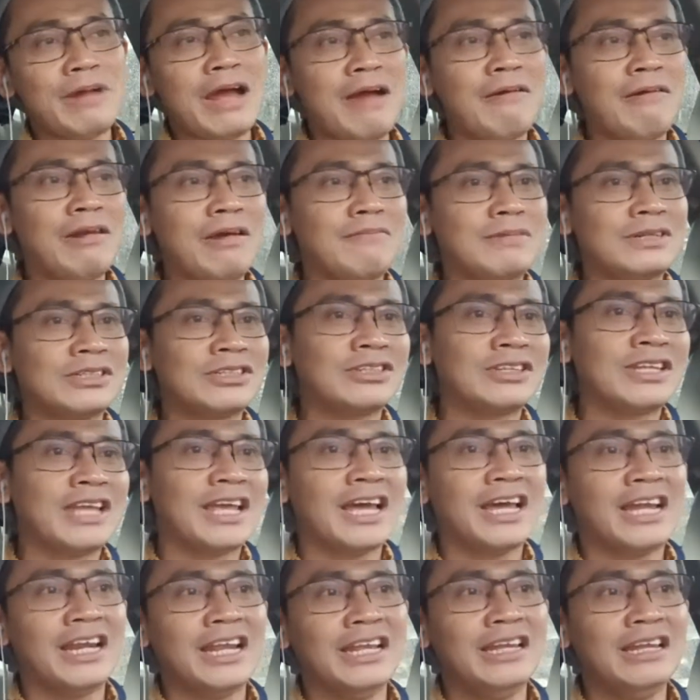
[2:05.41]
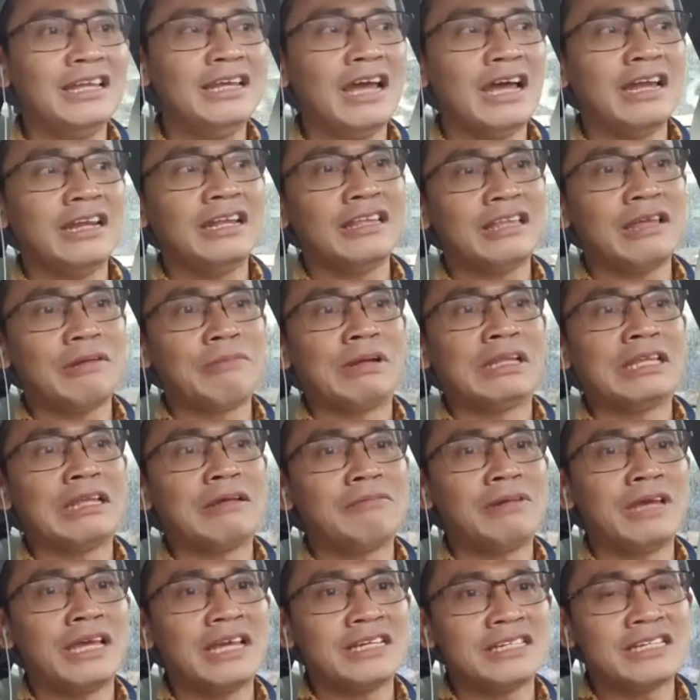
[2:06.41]
paham lah maksudnya karena ini ada
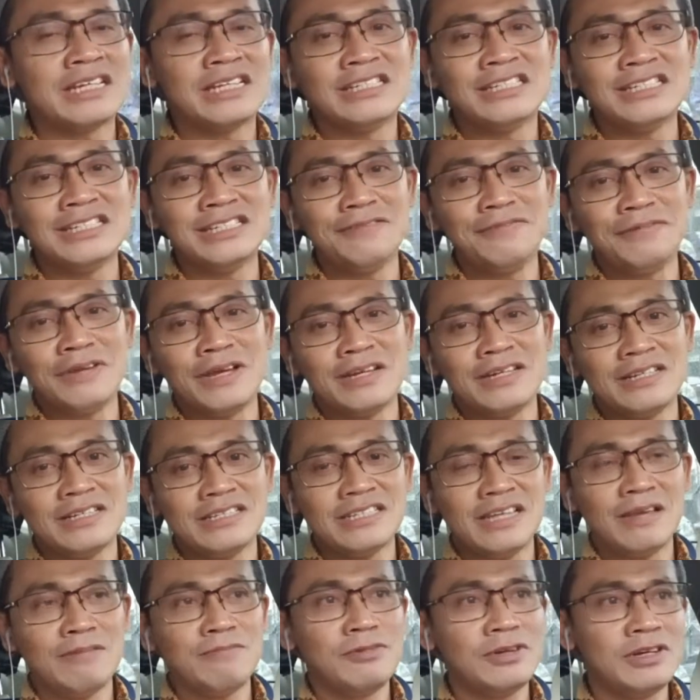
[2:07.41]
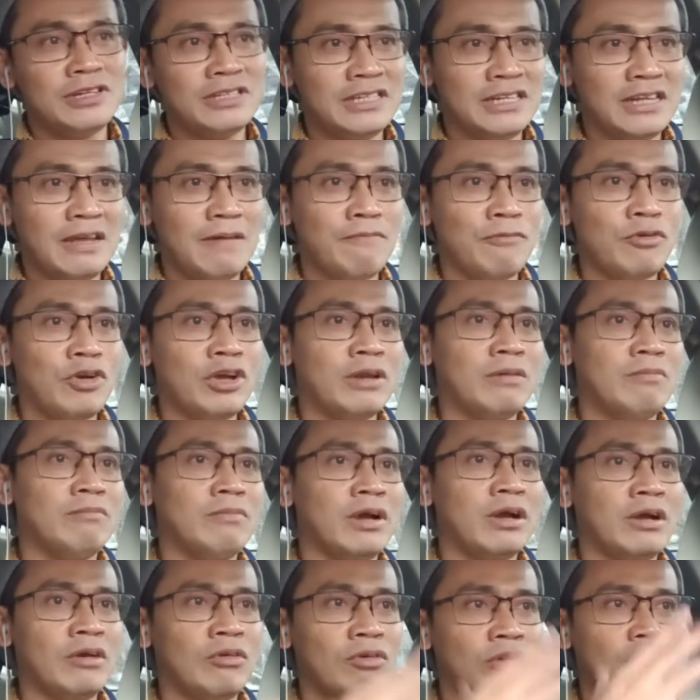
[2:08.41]
tema-tema yang sensitif yang saya mungkin tidak mungkin
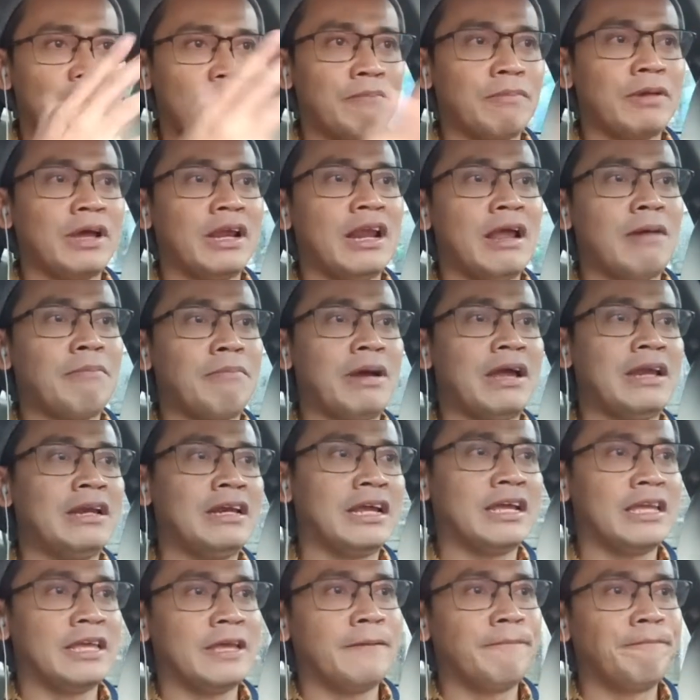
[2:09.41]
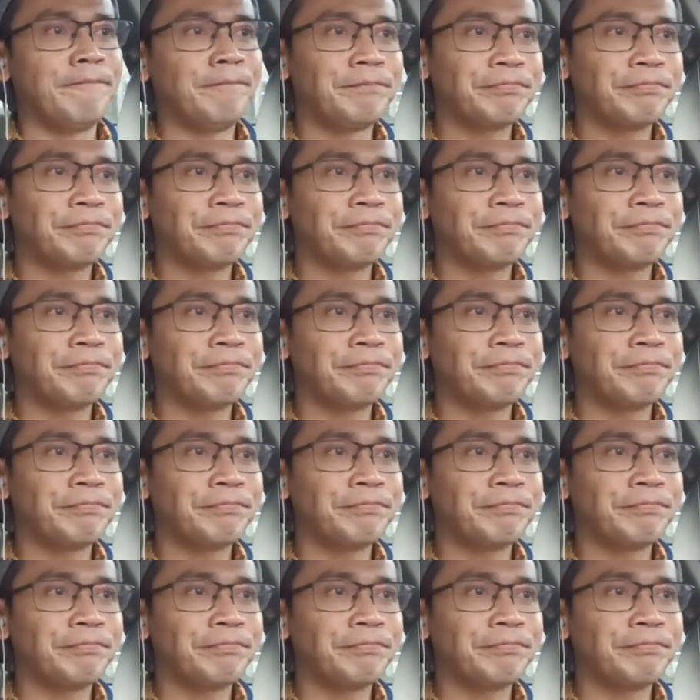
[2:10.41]
mengungkapkan apa adanya.